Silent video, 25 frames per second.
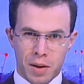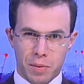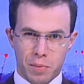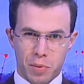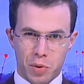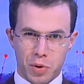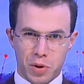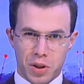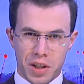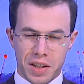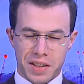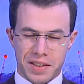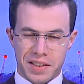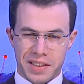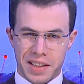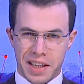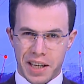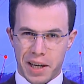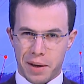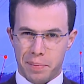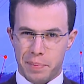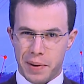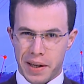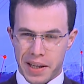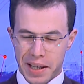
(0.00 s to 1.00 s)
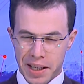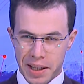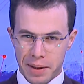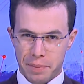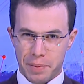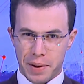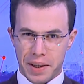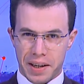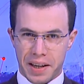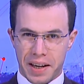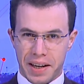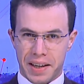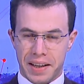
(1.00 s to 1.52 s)
موجز إخباري
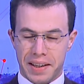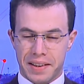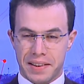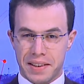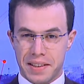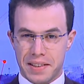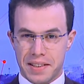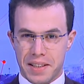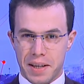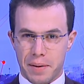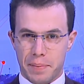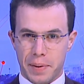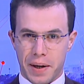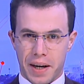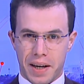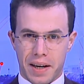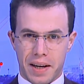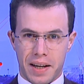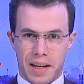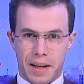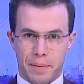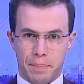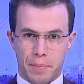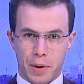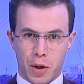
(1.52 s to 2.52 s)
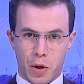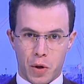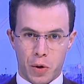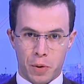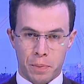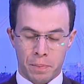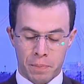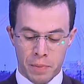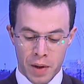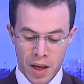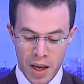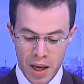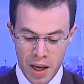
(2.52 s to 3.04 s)
من قناة السابعة أهلا
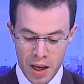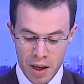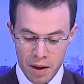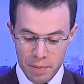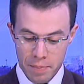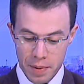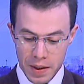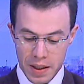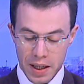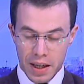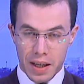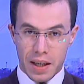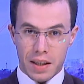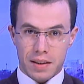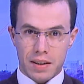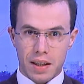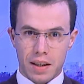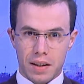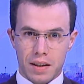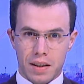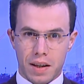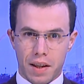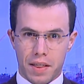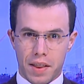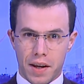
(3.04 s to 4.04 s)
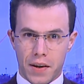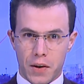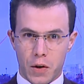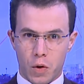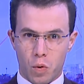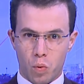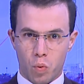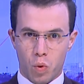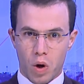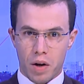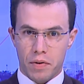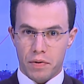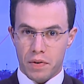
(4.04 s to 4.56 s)
بكم بداية إذا
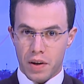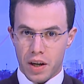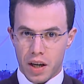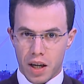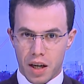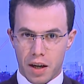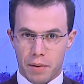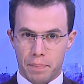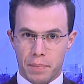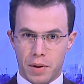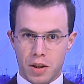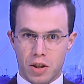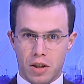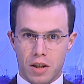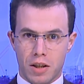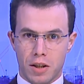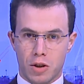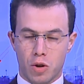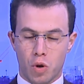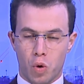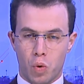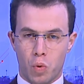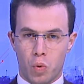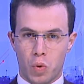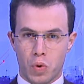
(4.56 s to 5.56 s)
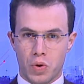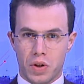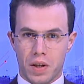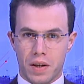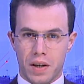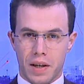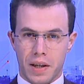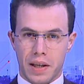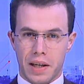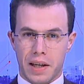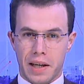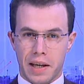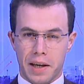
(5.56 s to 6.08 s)
وافق مجلس
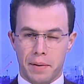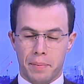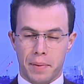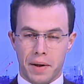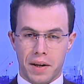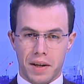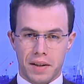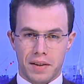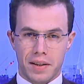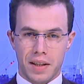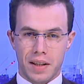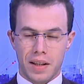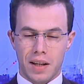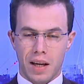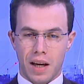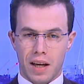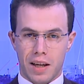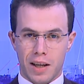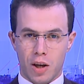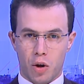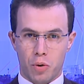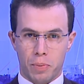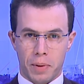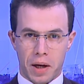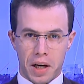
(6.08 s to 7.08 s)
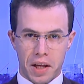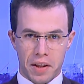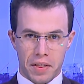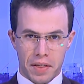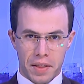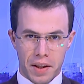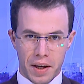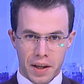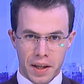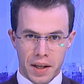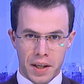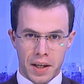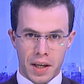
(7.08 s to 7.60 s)
الوزراء الإماراتي اليوم
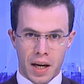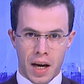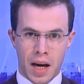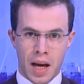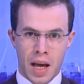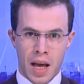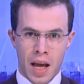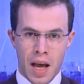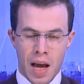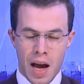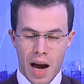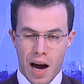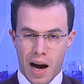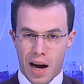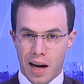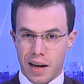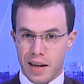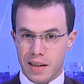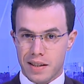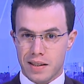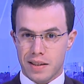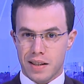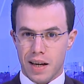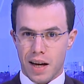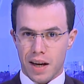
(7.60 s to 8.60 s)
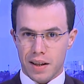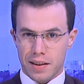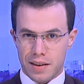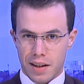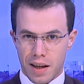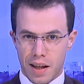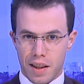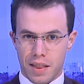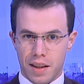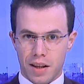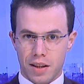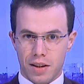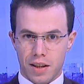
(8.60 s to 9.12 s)
الاثنين على
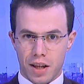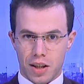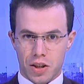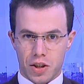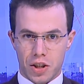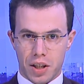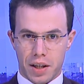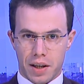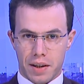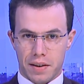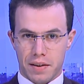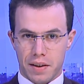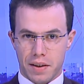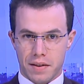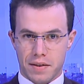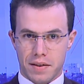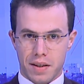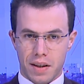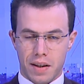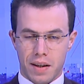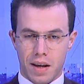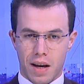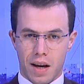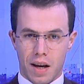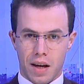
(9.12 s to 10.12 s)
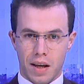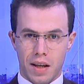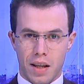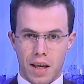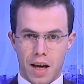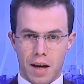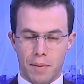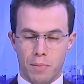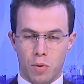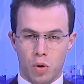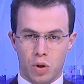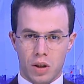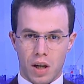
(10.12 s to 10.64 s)
استحداث تأشيرة
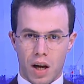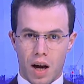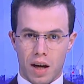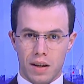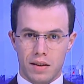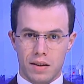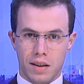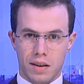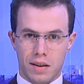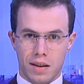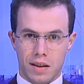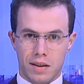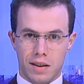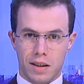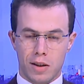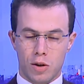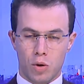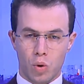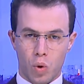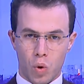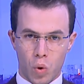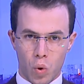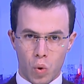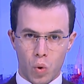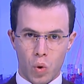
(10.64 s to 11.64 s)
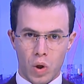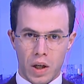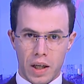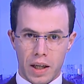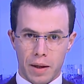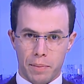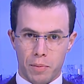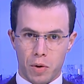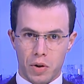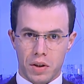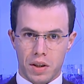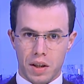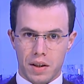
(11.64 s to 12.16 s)
سياحية متعددة الدخول
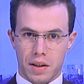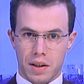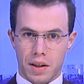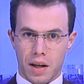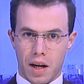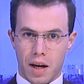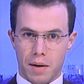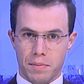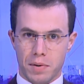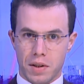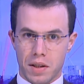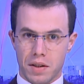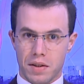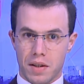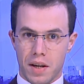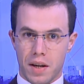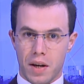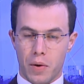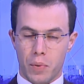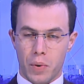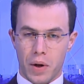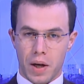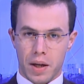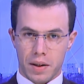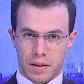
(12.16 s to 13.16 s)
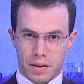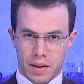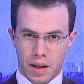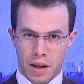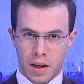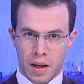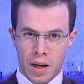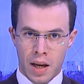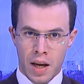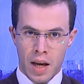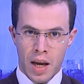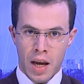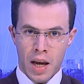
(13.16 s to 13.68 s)
لمدة خمس سنوات
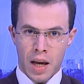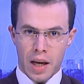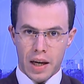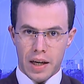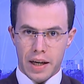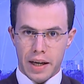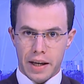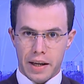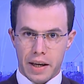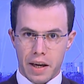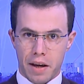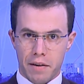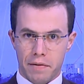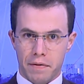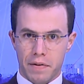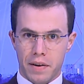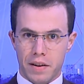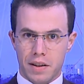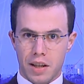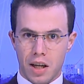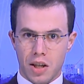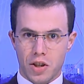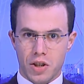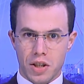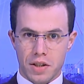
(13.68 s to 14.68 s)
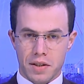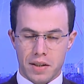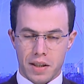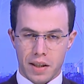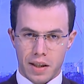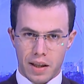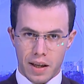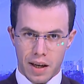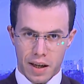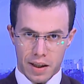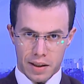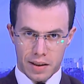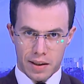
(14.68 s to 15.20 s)
لكافة
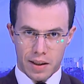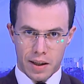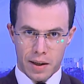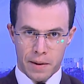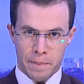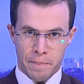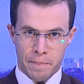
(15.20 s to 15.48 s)
الجنسيات